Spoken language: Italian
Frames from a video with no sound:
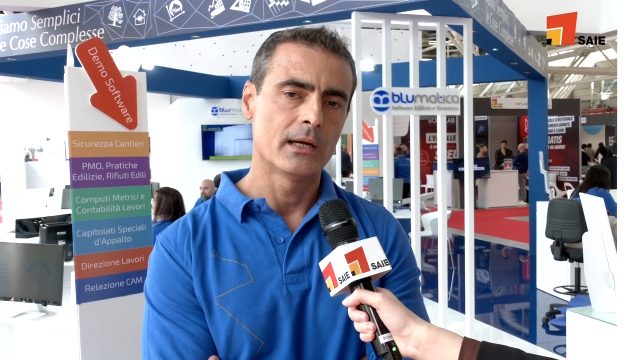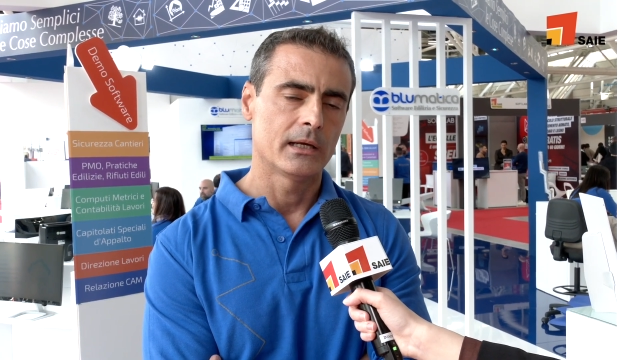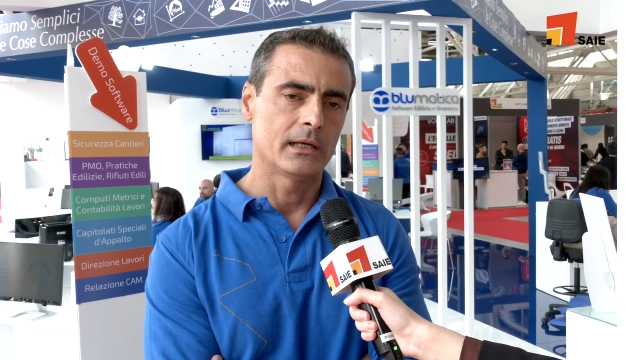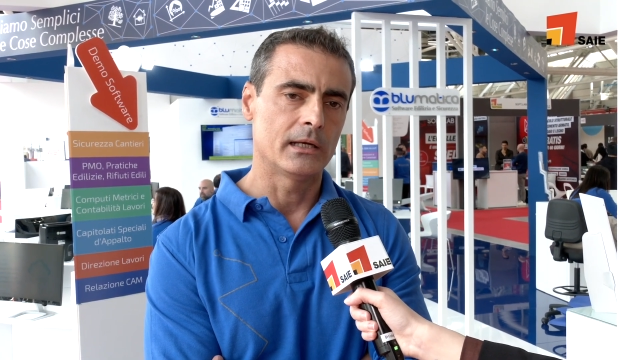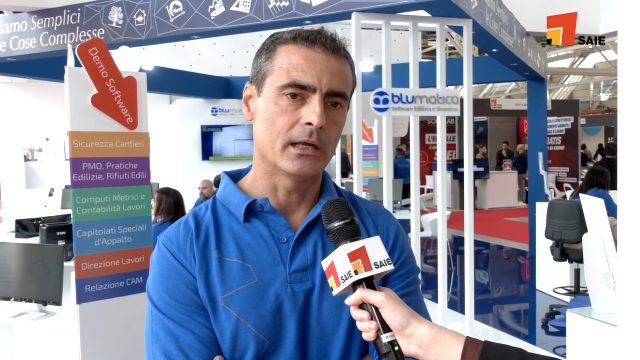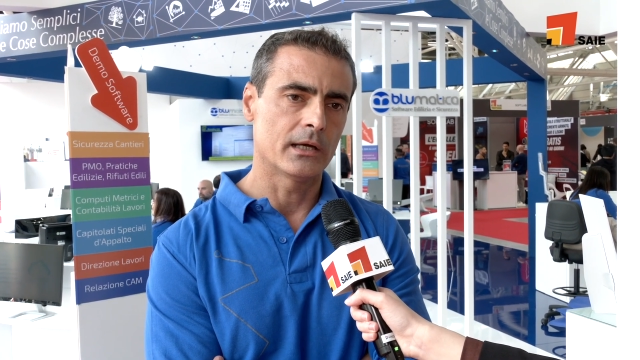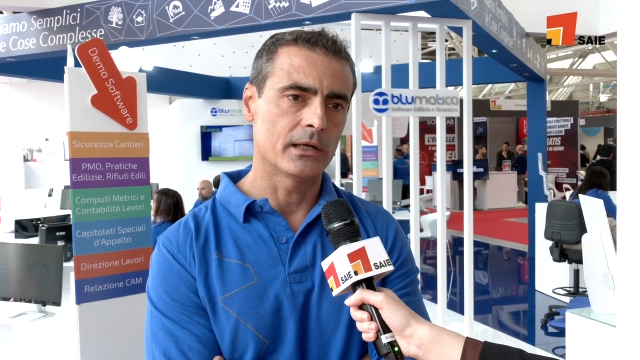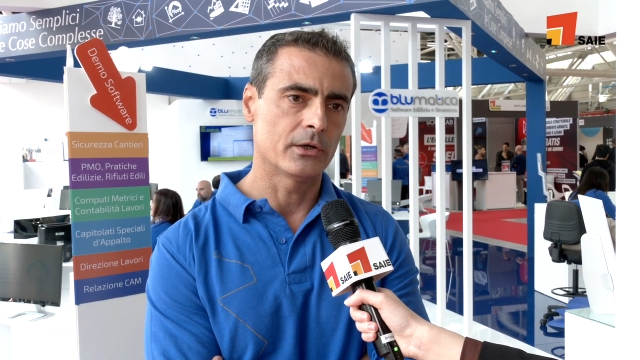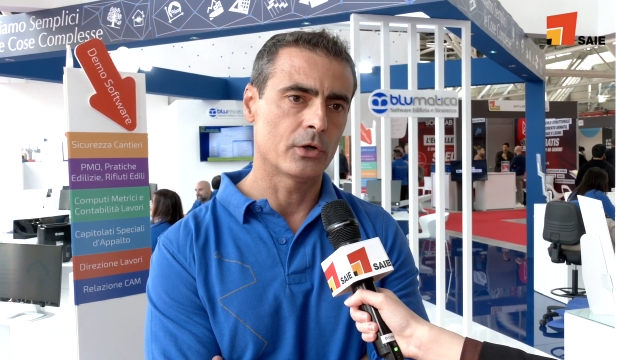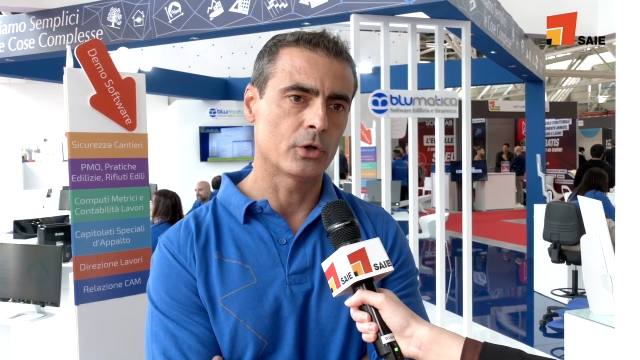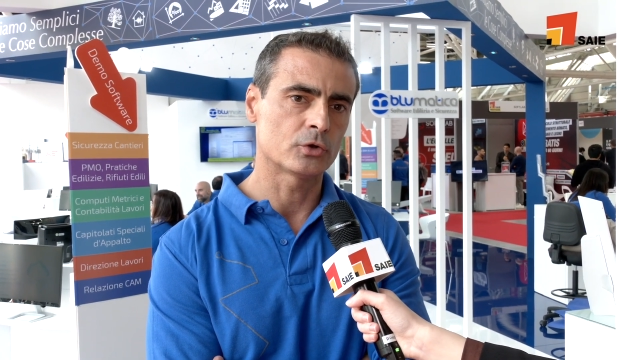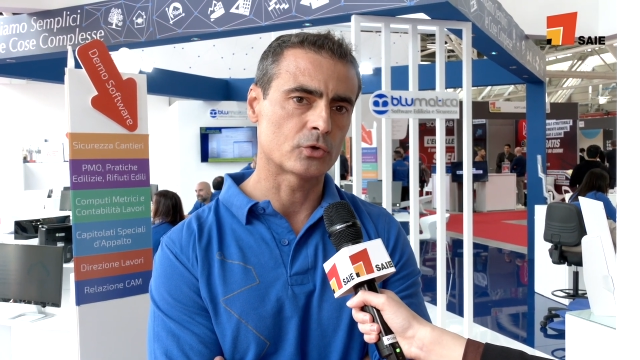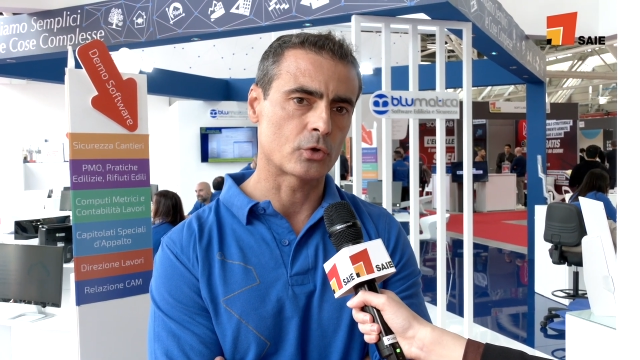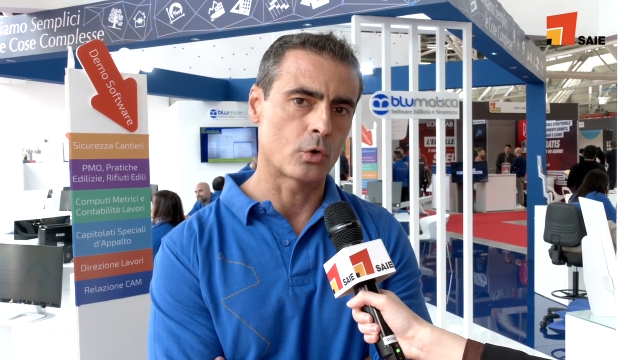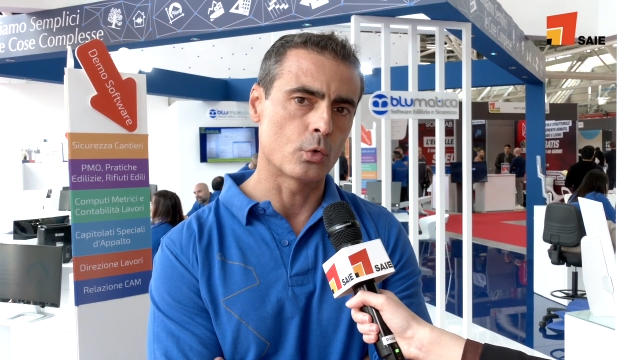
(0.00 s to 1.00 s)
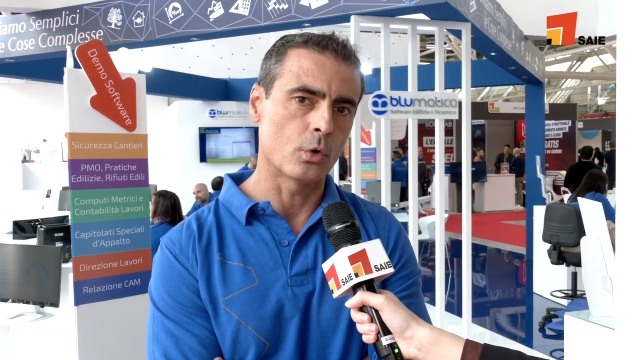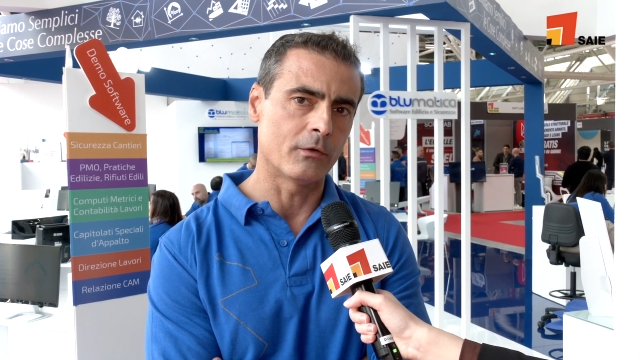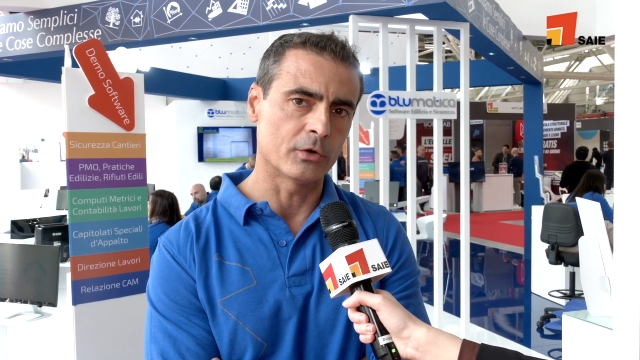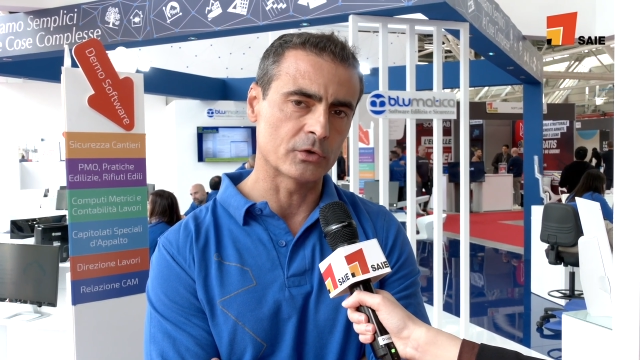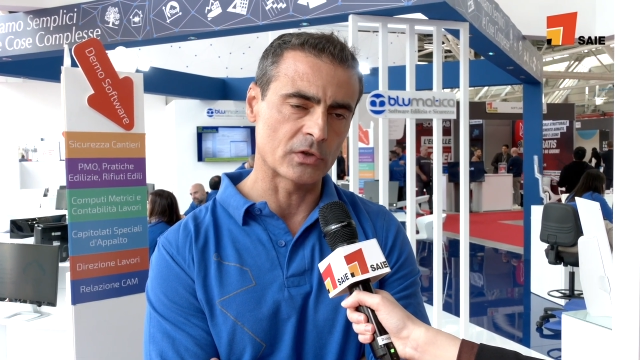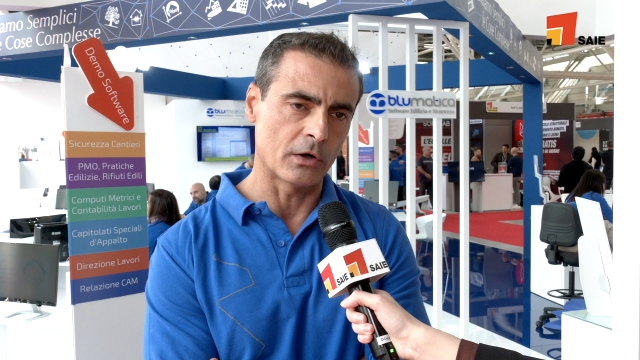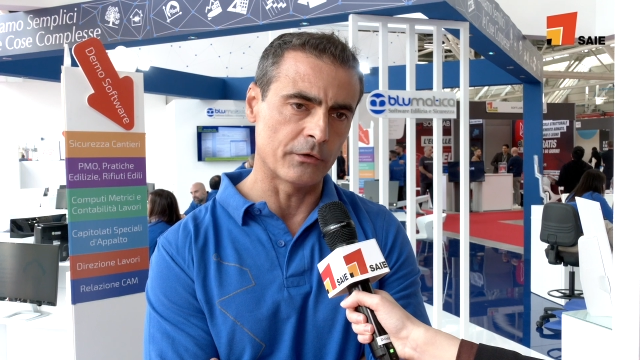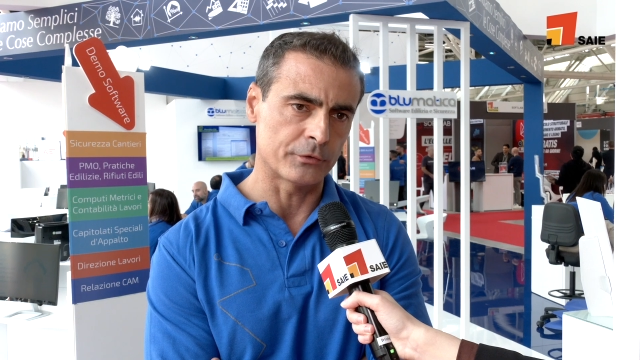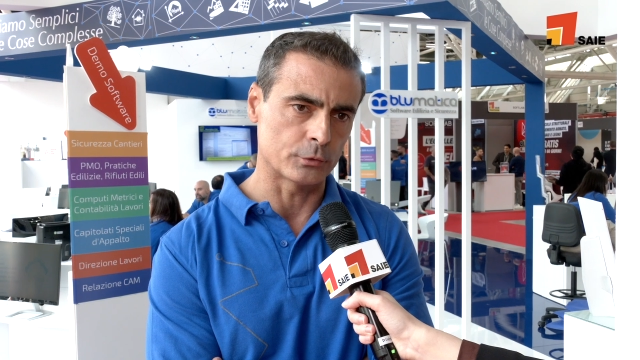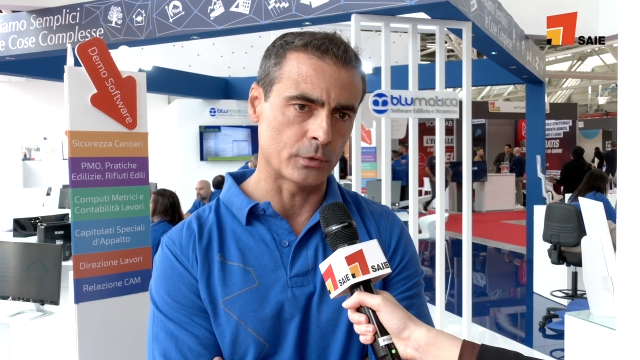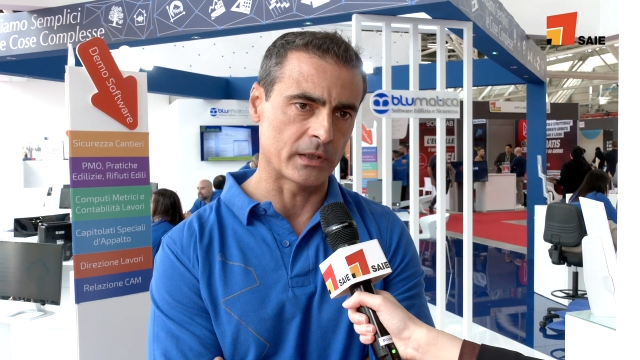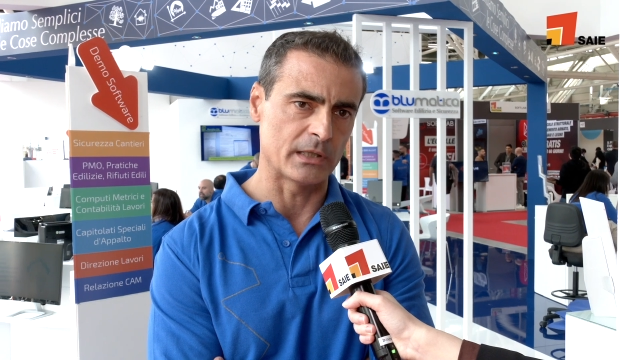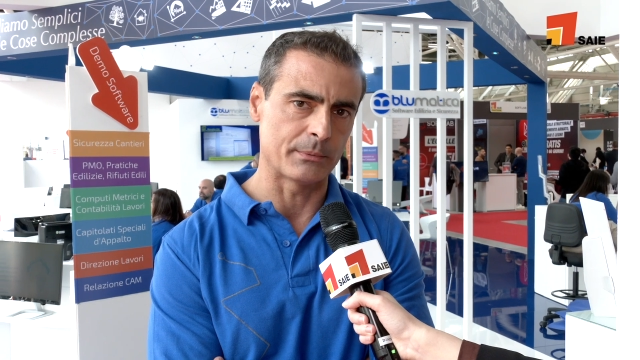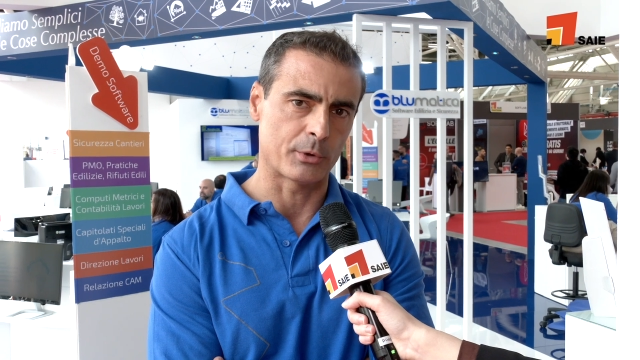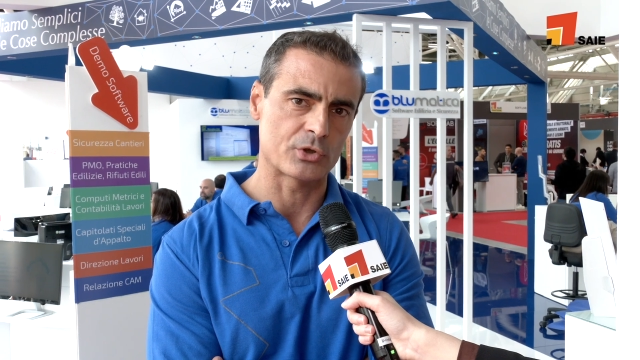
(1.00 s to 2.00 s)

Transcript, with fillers: il nostro nuovo software di